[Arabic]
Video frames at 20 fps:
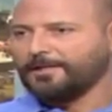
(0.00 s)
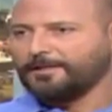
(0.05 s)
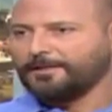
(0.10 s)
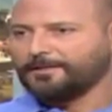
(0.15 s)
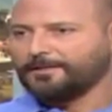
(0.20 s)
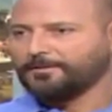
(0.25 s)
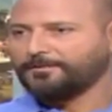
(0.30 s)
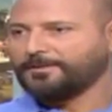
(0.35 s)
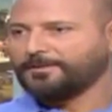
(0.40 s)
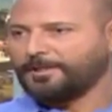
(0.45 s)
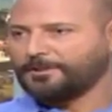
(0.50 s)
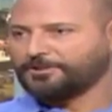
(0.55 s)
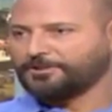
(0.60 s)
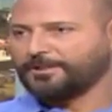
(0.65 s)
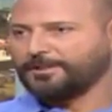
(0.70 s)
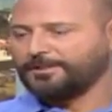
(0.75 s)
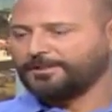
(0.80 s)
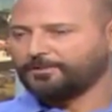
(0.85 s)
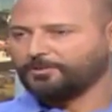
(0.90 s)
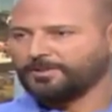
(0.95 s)
آه، تفتح
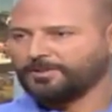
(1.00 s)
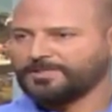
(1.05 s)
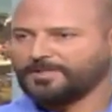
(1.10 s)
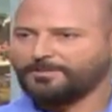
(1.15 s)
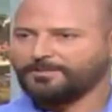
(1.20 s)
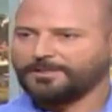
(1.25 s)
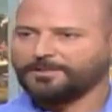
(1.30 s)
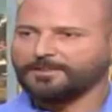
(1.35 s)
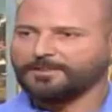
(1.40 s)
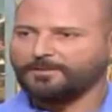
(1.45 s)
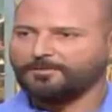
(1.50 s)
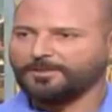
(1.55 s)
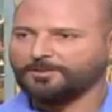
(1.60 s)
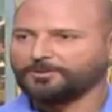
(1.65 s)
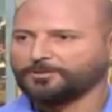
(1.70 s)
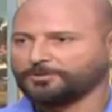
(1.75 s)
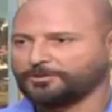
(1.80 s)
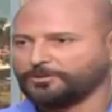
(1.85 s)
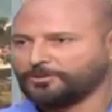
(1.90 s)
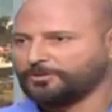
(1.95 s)
شهيته إذا ما قدر عمل
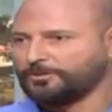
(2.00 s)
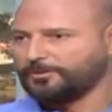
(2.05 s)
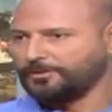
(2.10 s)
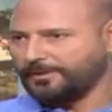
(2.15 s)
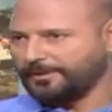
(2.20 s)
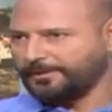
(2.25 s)
كنترول